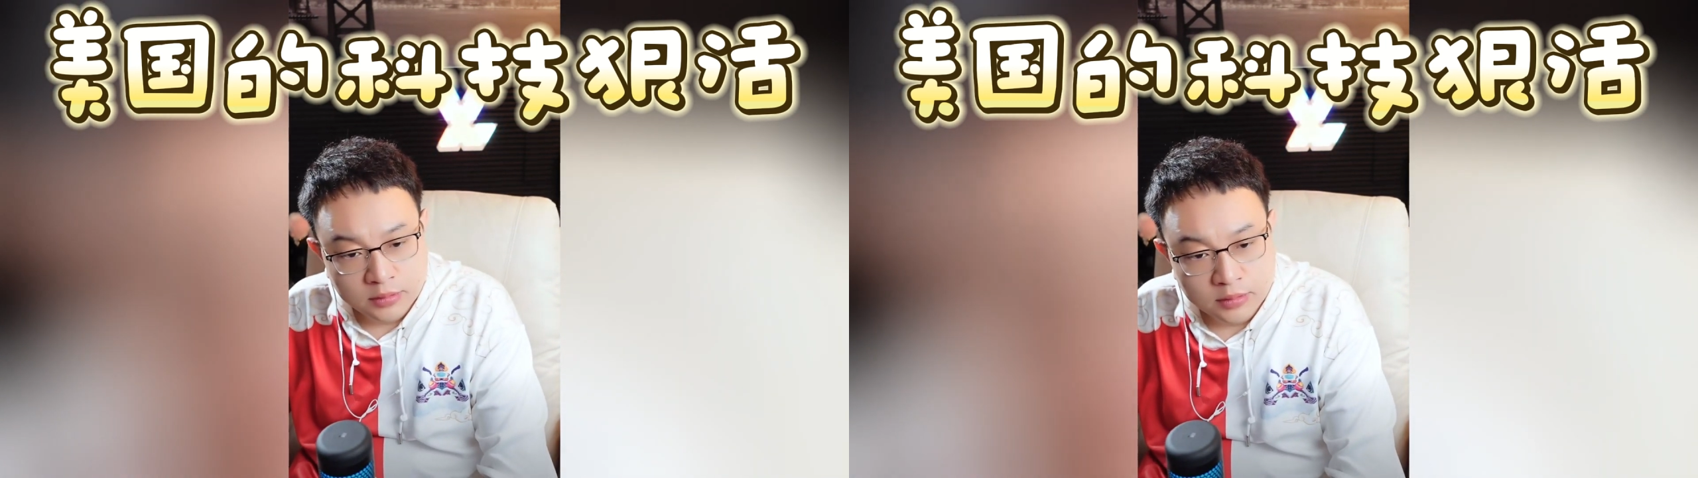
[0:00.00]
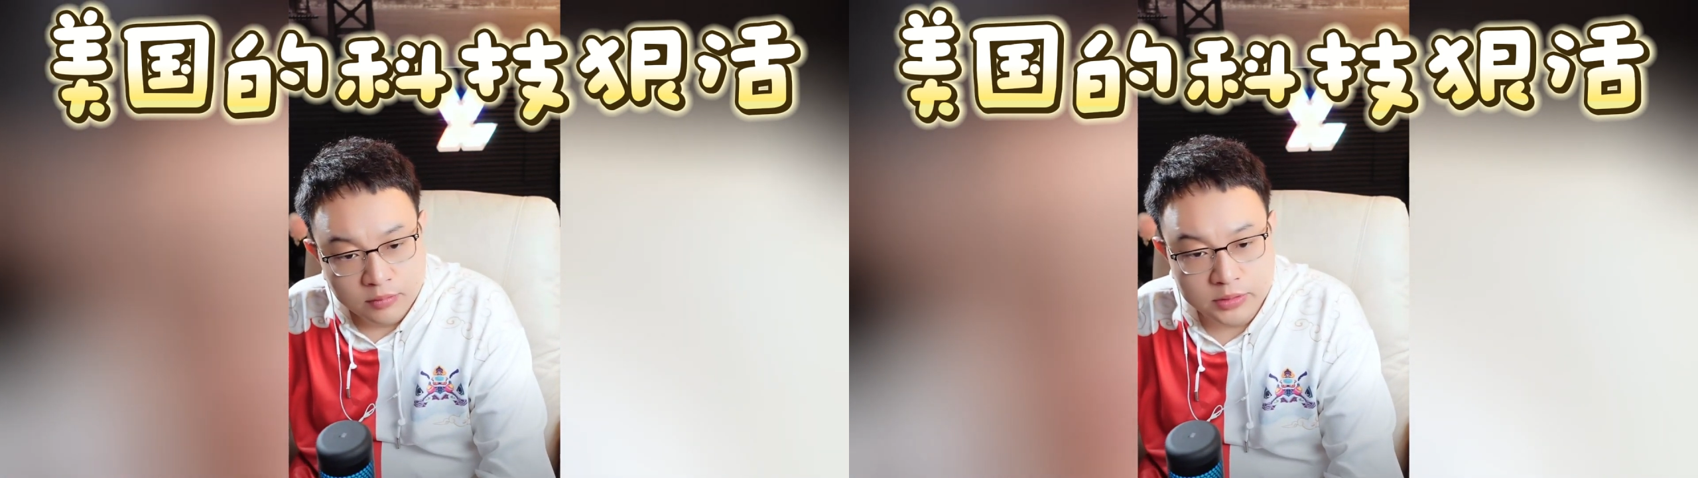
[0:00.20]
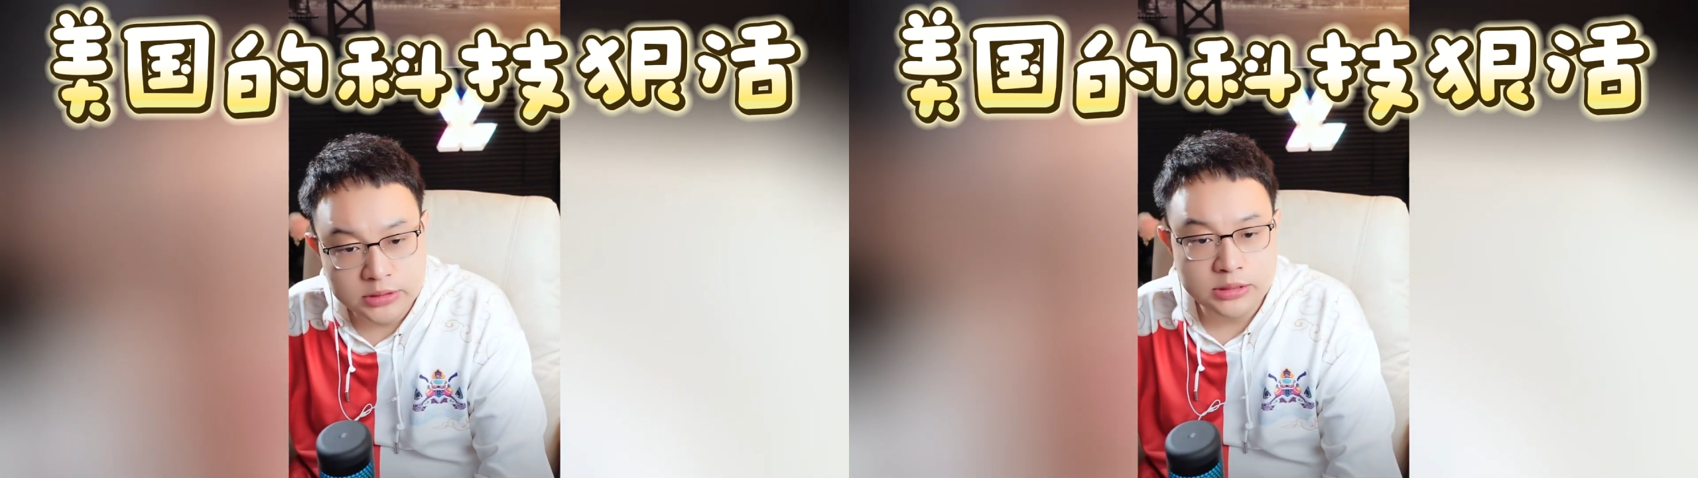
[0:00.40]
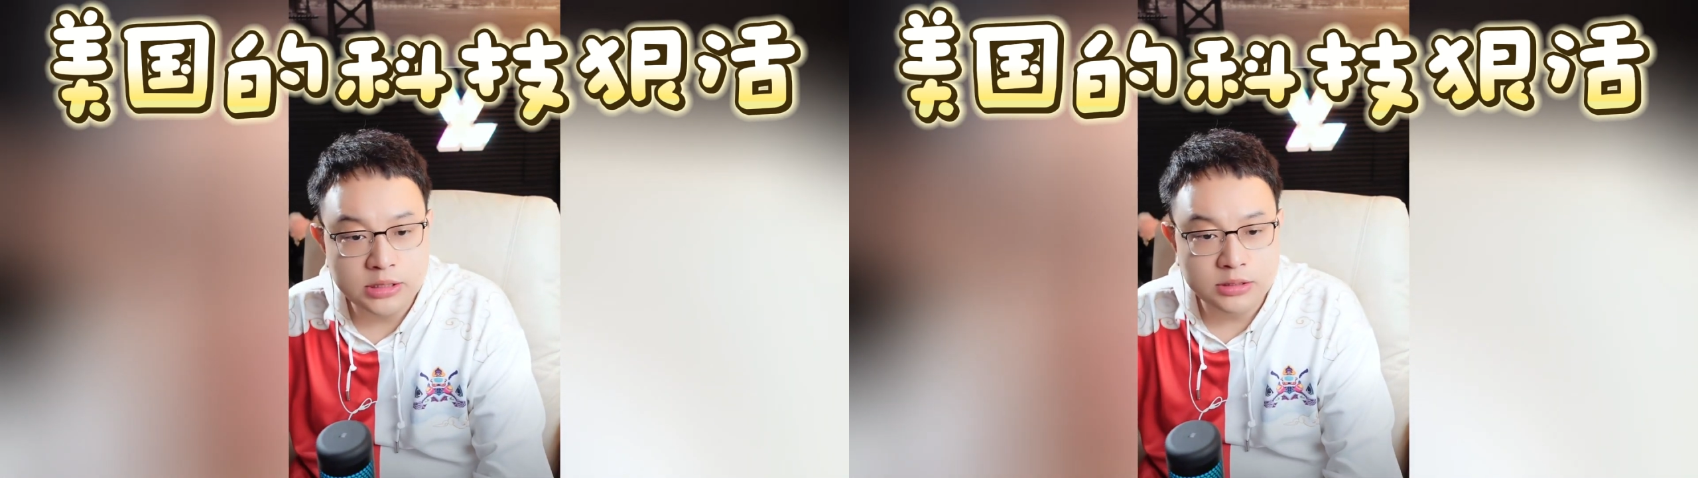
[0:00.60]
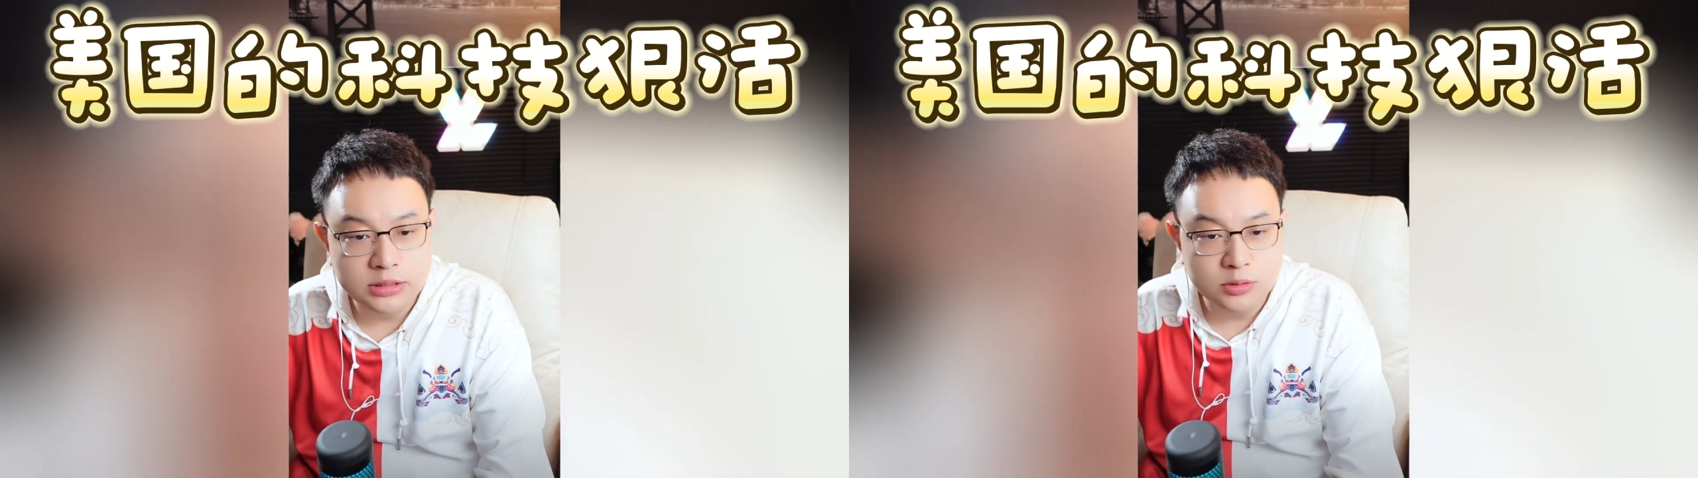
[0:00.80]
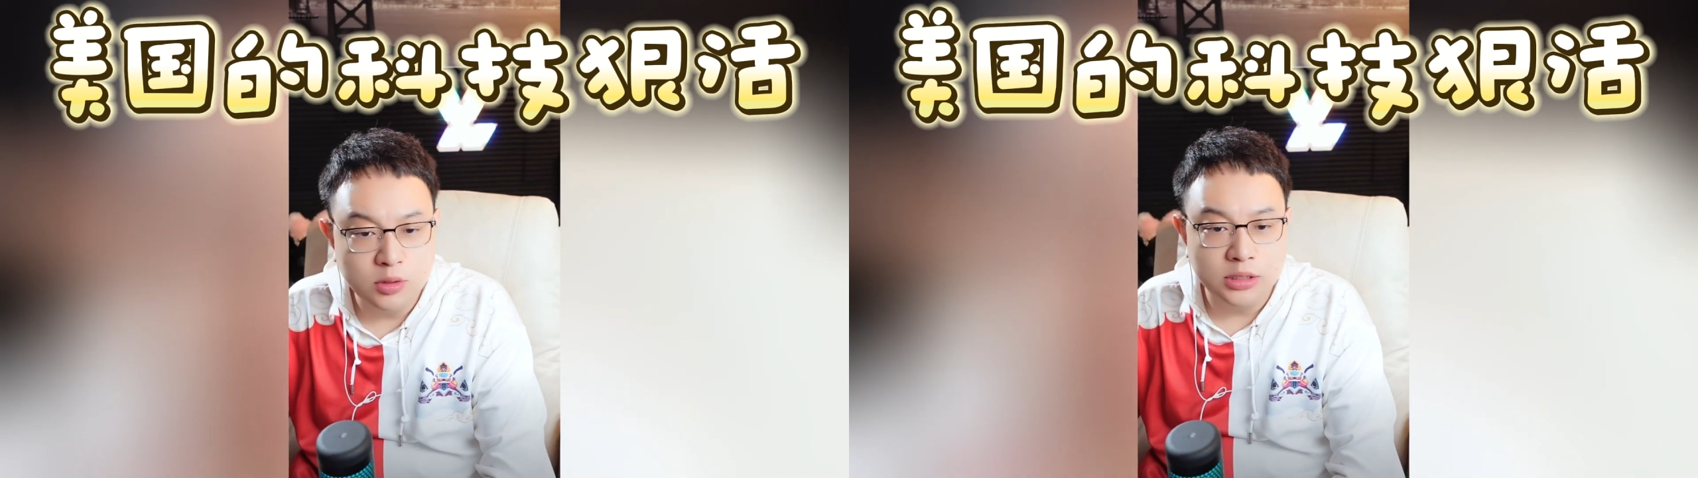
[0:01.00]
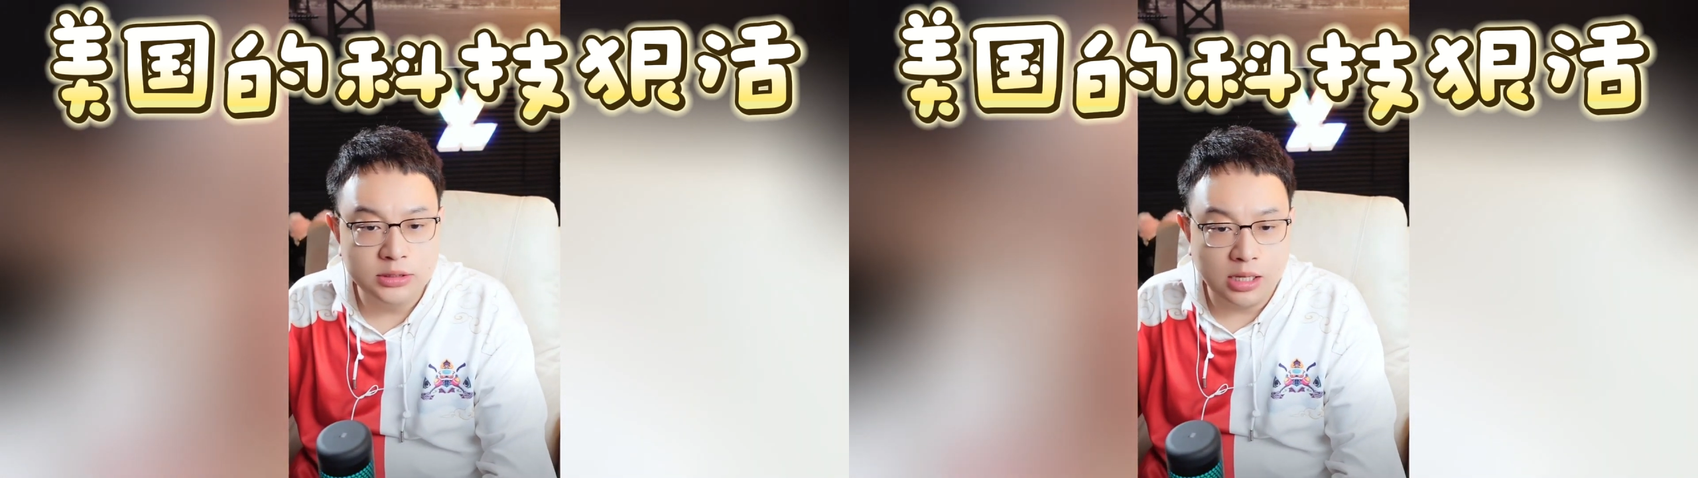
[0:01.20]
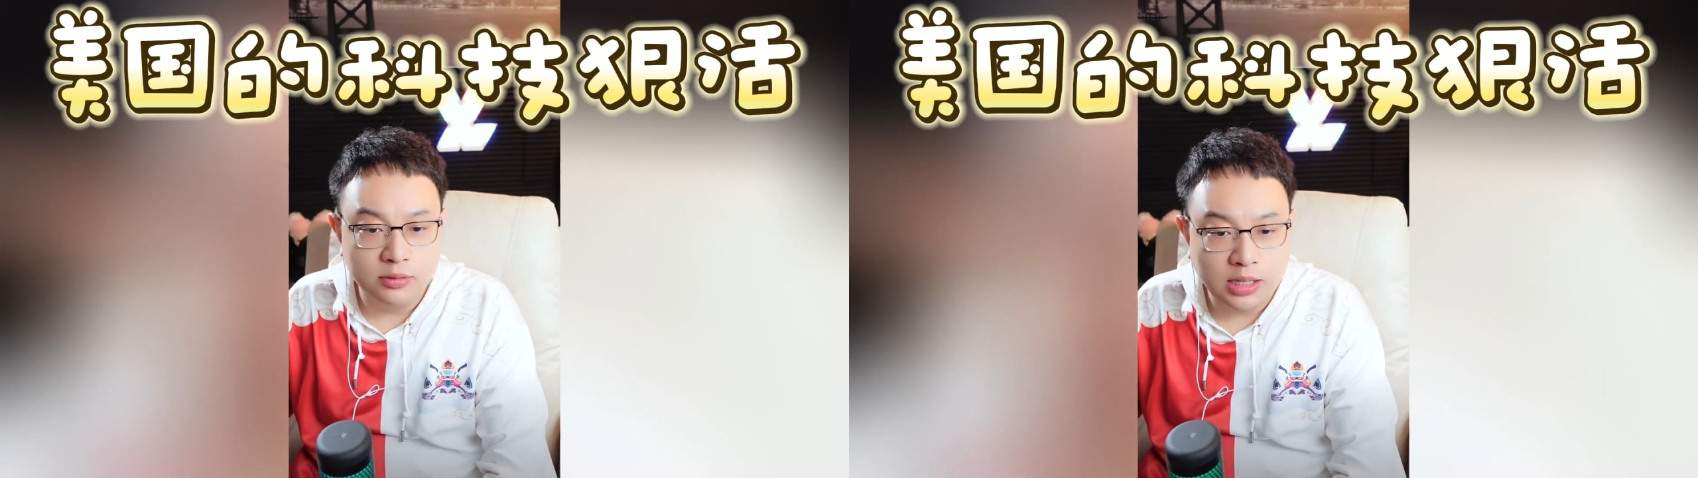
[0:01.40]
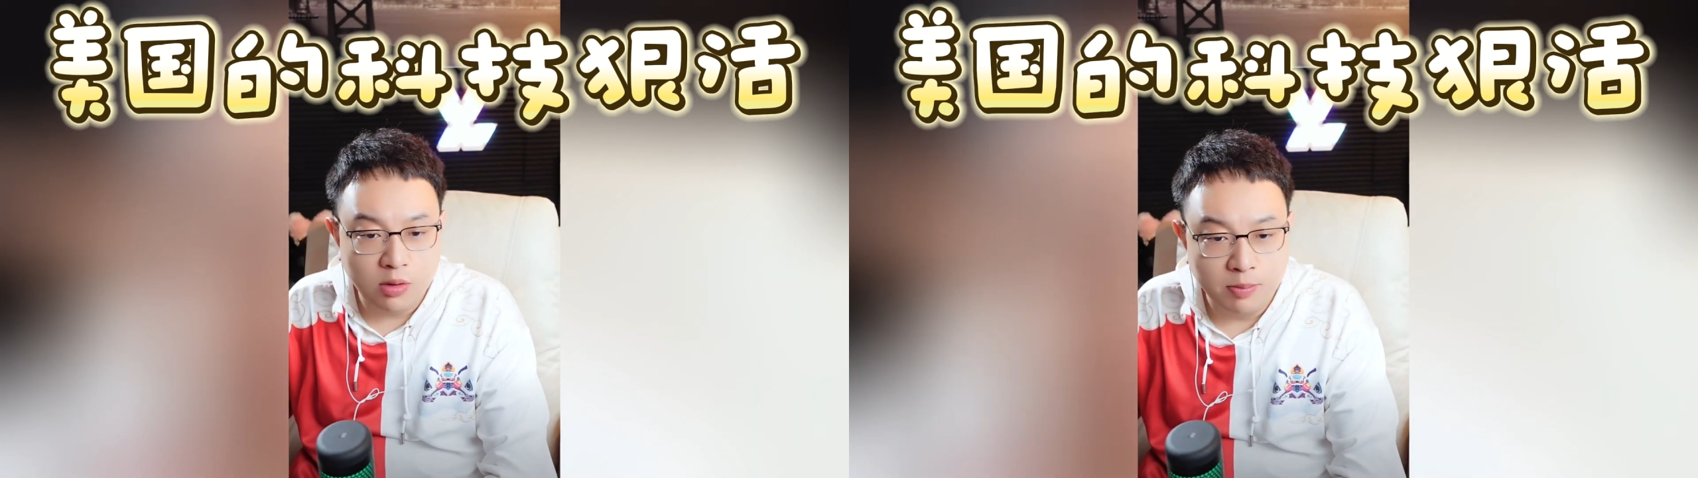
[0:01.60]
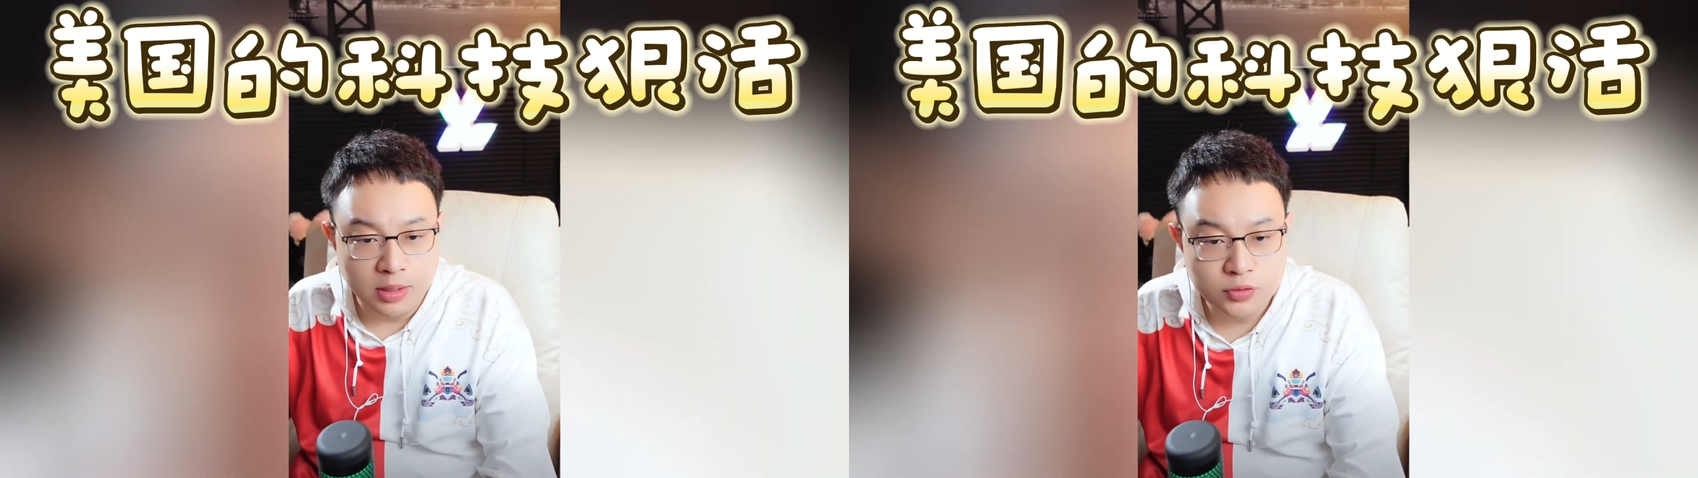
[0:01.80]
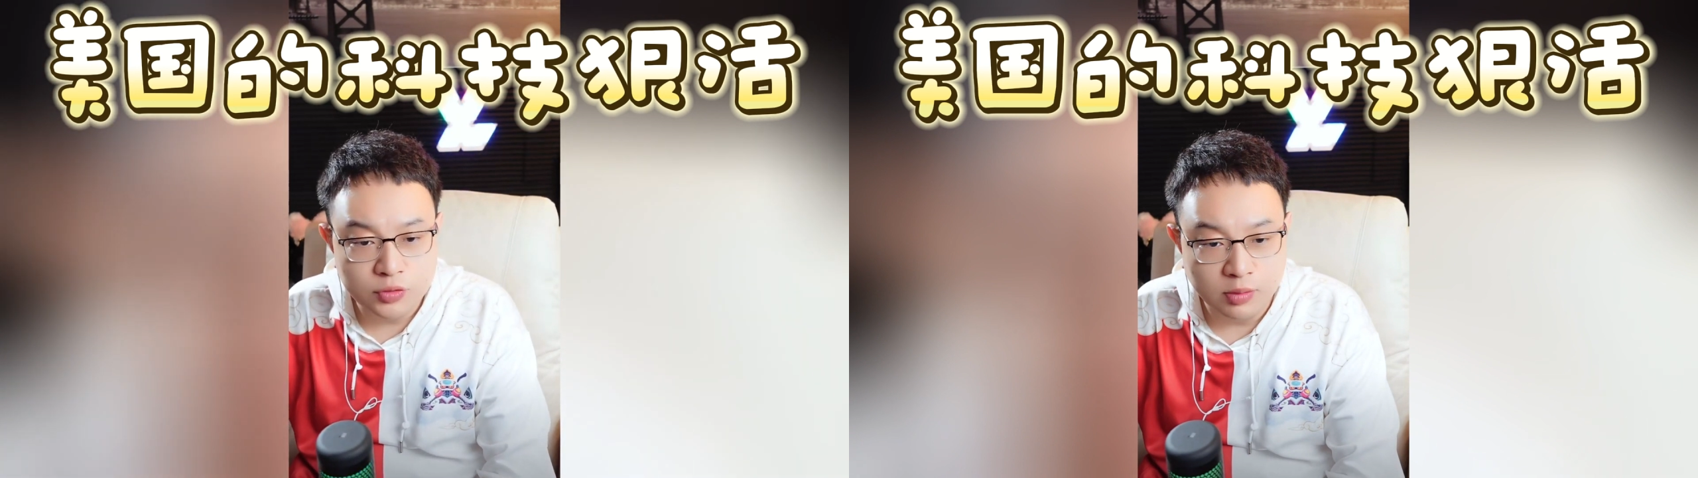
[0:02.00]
我这这你有点打打我盲区，